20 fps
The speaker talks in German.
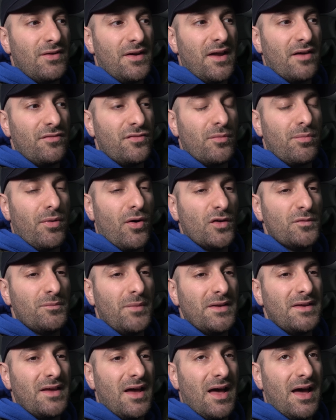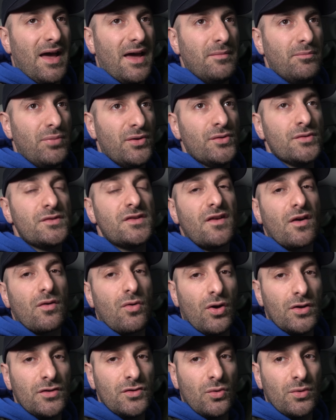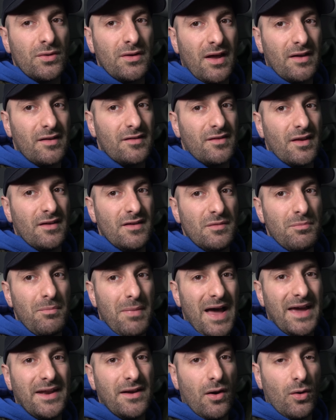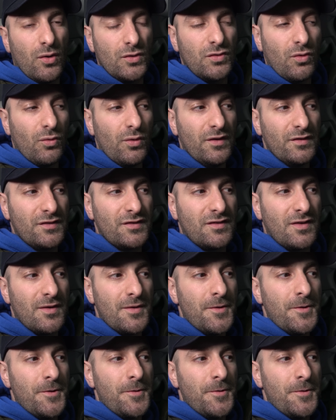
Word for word: weil dafür braucht man ja ein Benutzerkonto und da das ja nicht mein Auto ist,